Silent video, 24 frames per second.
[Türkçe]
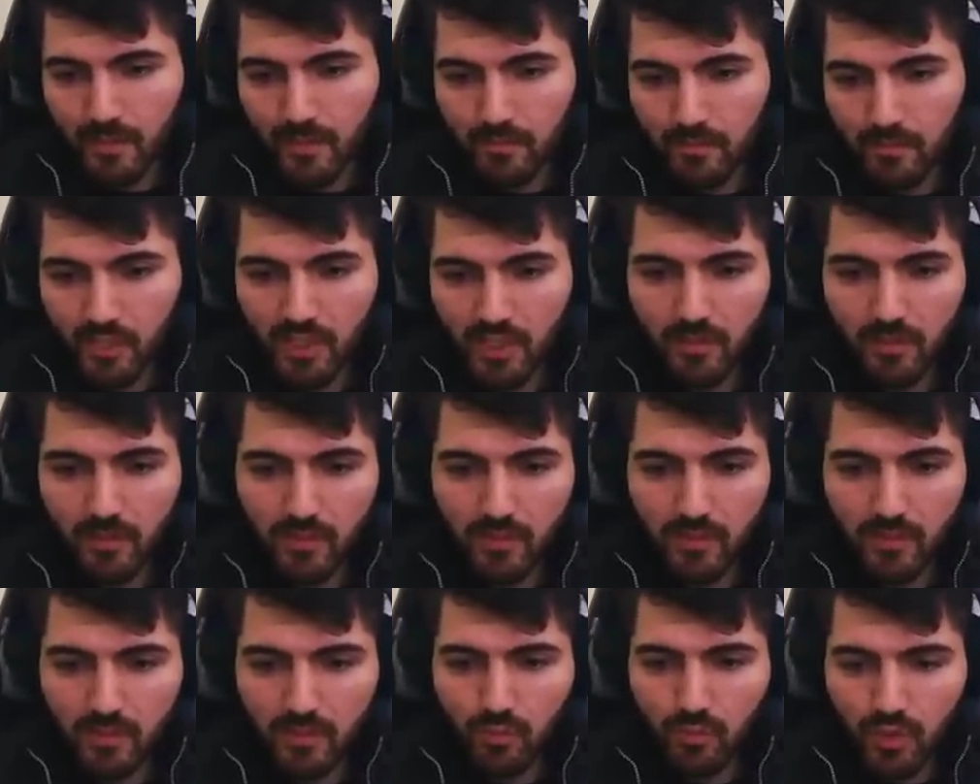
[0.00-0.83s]

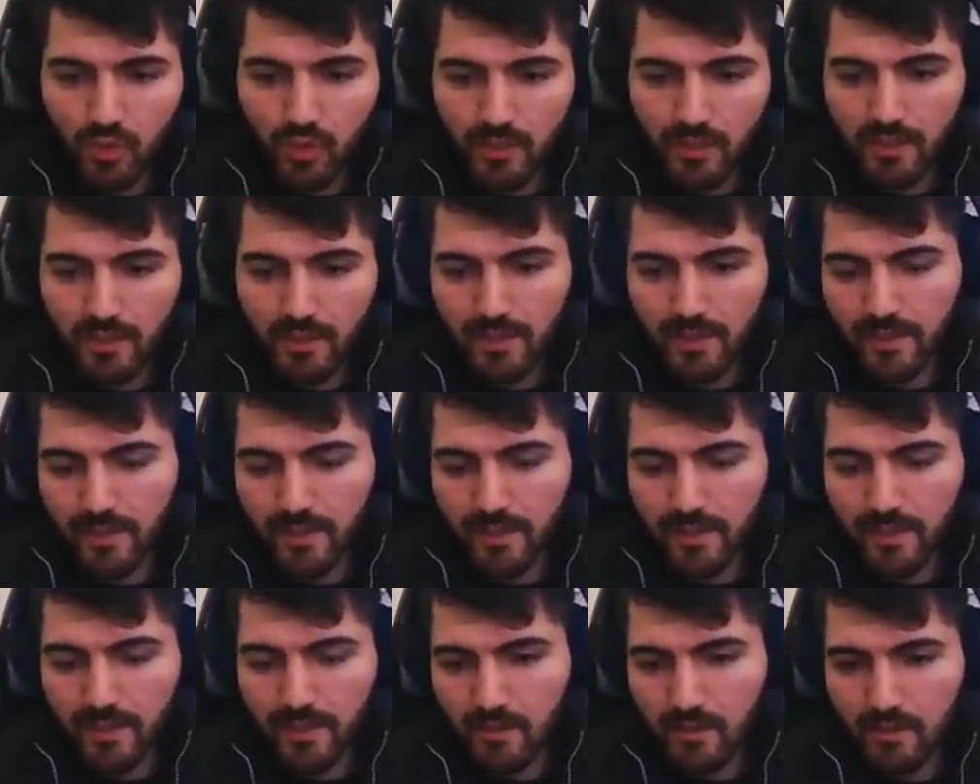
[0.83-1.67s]
Bıçağımız da bu şekilde
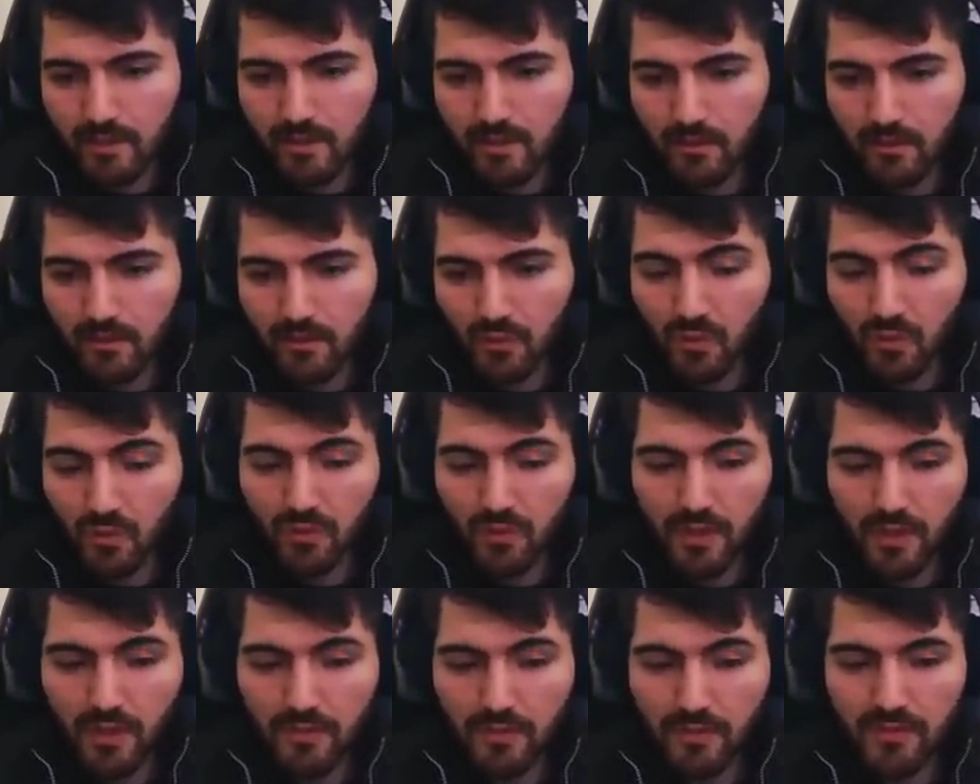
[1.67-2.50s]
yani. Çok
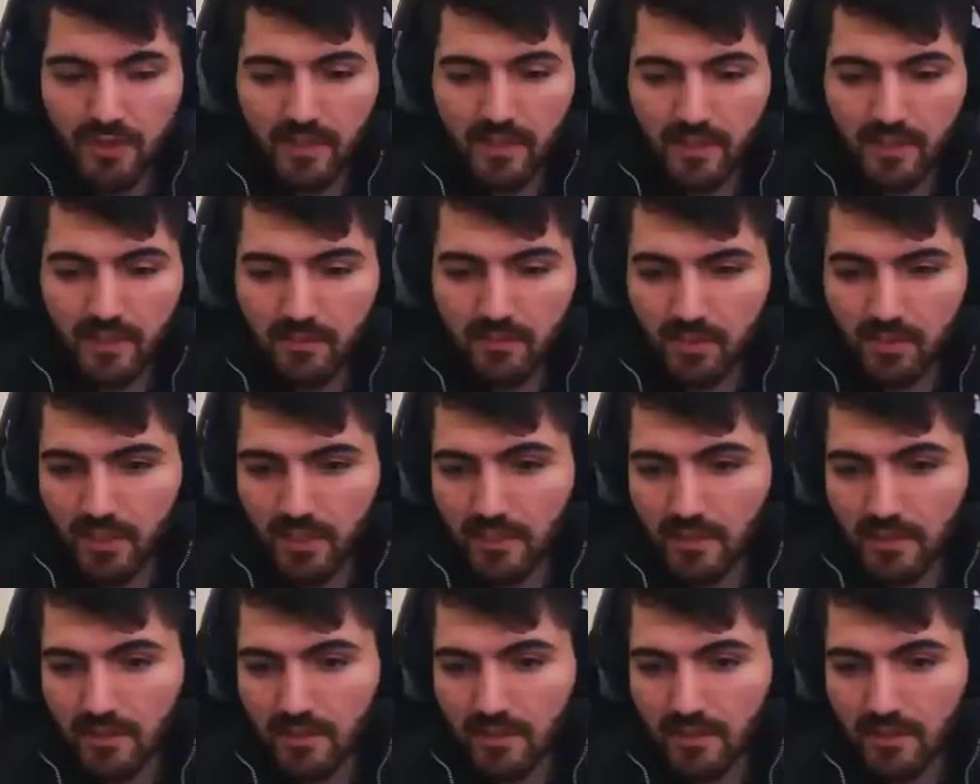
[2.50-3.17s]
efsane bir şey.